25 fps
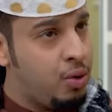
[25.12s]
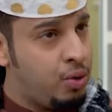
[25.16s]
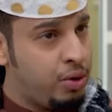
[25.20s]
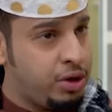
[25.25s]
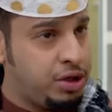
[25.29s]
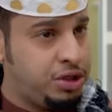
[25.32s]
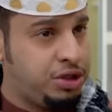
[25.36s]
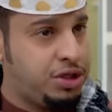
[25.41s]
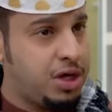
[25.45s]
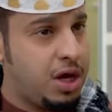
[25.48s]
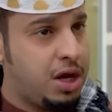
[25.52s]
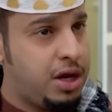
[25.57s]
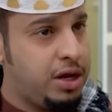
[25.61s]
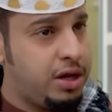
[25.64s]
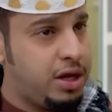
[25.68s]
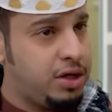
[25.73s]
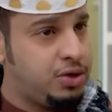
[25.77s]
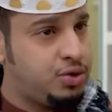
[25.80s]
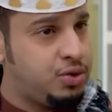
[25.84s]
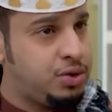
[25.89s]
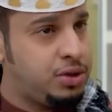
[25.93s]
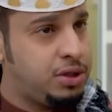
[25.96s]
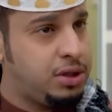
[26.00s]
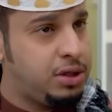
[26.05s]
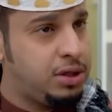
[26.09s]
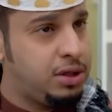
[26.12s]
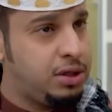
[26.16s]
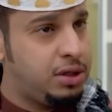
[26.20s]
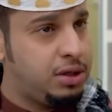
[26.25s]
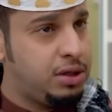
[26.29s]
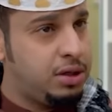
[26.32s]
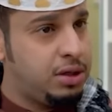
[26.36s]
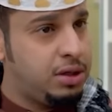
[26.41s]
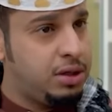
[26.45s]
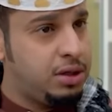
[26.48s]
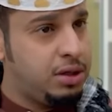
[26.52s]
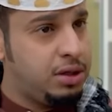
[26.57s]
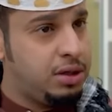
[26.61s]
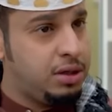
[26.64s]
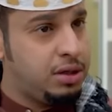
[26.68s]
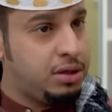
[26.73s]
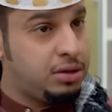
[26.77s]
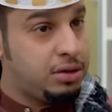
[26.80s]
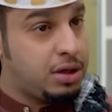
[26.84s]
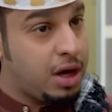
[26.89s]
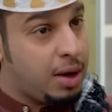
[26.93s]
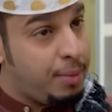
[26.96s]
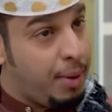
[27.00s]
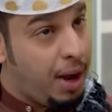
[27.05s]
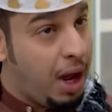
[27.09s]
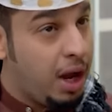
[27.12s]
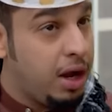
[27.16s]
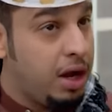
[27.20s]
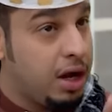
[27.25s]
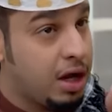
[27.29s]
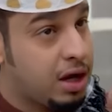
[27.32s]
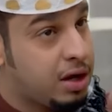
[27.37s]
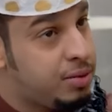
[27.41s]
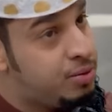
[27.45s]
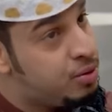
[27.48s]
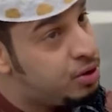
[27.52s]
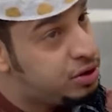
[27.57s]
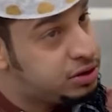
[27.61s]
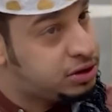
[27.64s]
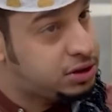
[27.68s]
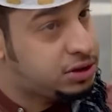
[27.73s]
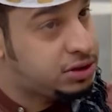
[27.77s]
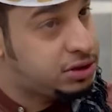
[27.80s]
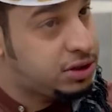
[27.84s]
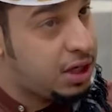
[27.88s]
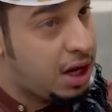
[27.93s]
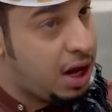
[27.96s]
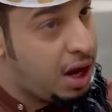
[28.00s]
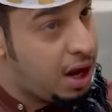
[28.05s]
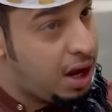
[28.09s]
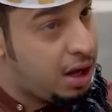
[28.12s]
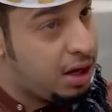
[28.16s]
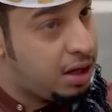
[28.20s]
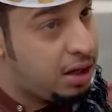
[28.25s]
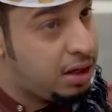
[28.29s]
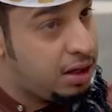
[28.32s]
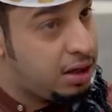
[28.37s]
ورجاله نجودي ترى بحلك موس ها؟